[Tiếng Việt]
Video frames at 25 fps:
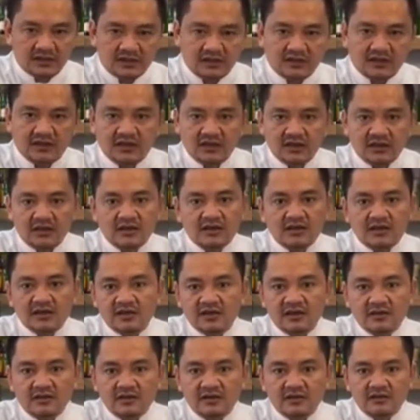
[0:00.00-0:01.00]
thì cái cái cái
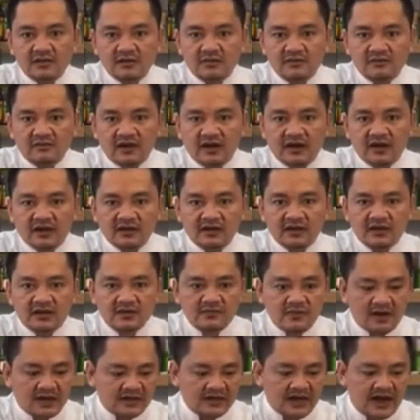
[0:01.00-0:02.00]
cái cái, cái và cái
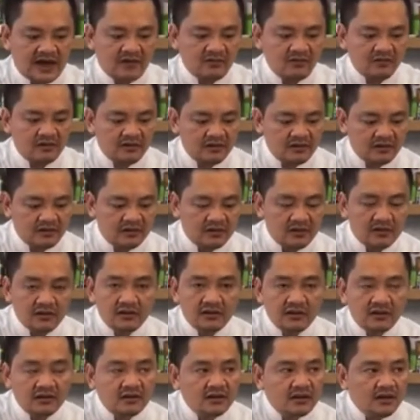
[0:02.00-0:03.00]
cái mặt chảo nó nó nó
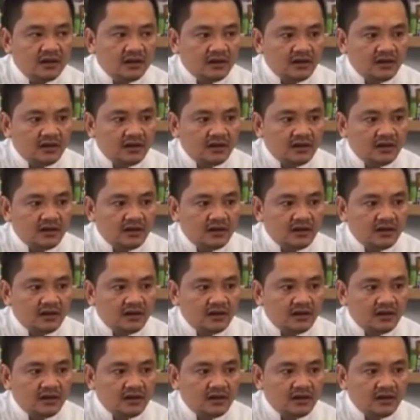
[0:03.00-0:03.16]
nó, nó